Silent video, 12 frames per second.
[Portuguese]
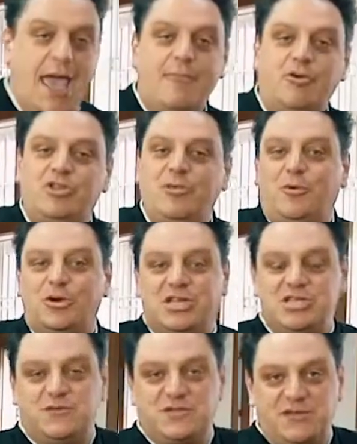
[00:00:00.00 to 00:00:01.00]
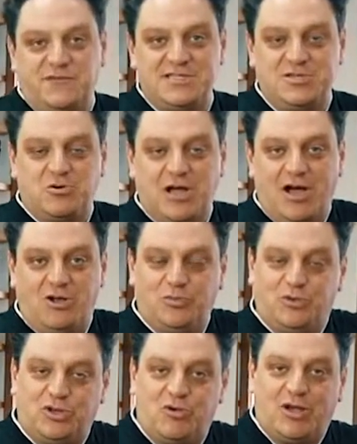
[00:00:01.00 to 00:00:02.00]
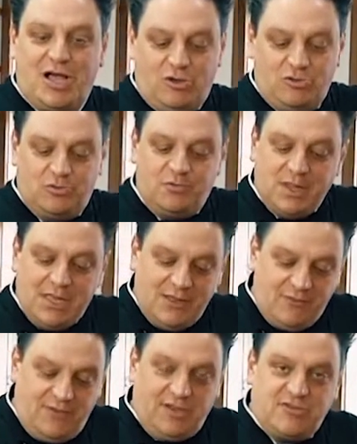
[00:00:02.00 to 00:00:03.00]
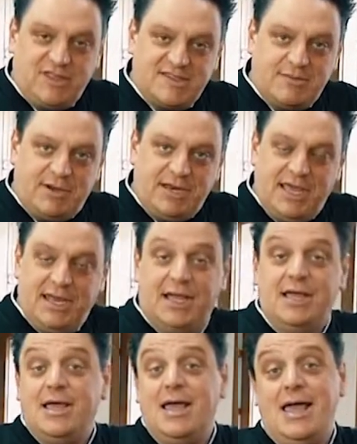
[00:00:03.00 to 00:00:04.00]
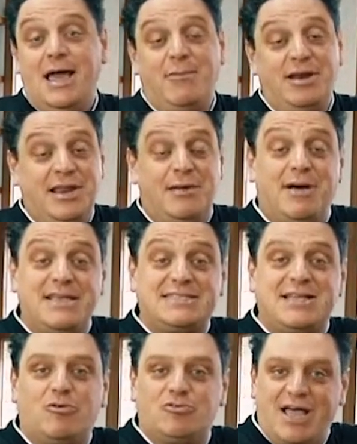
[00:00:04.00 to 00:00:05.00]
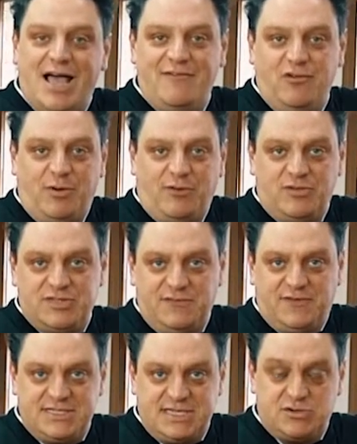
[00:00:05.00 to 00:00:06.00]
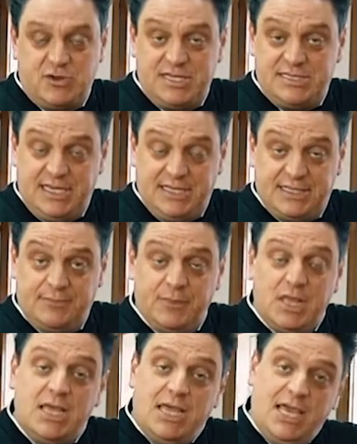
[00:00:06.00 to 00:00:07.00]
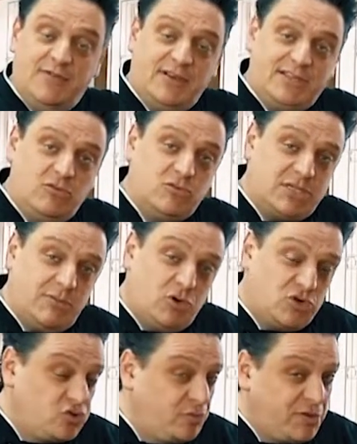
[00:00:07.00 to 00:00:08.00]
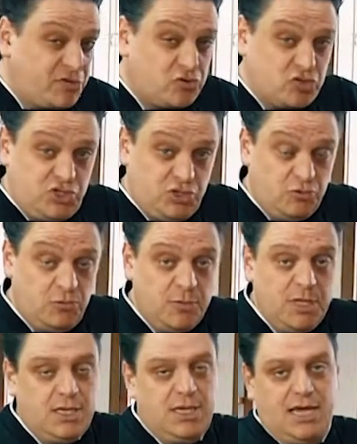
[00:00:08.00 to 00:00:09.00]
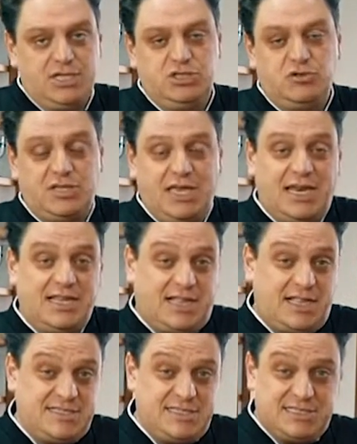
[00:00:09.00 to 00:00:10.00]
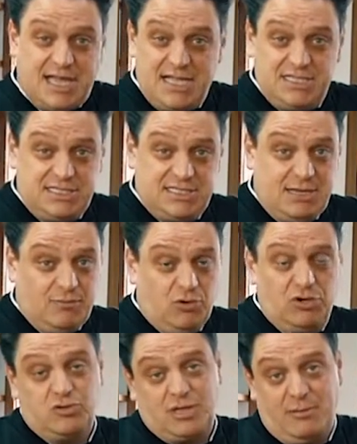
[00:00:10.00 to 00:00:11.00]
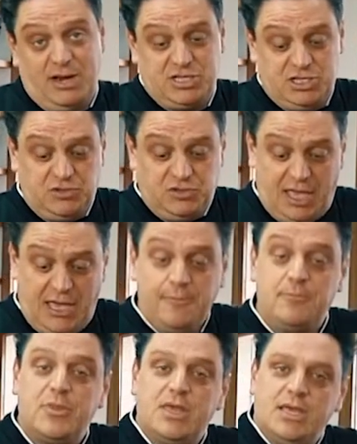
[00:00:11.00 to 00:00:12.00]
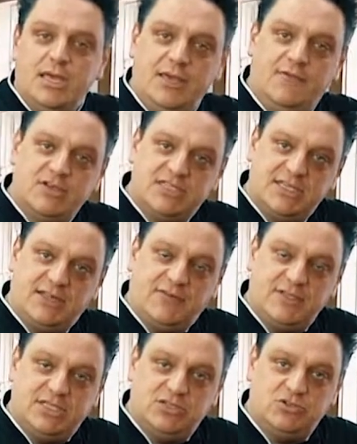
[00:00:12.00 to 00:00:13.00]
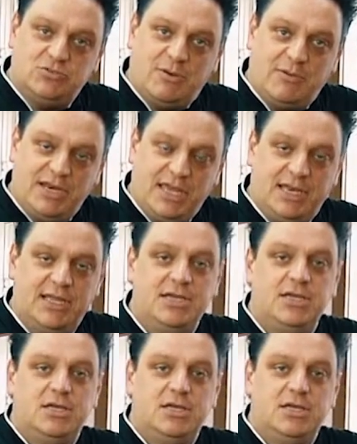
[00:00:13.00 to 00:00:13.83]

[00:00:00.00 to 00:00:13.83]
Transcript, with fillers: É muito importante você fazer o caldo, porque o caldo feito dessa maneira é a maneira mais saudável para você fazer a sua receita. Ele vai ter um sabor super sutil, a gente não tem aquela intensidade de sabor que o tabletinho tem, e você está fazendo de uma maneira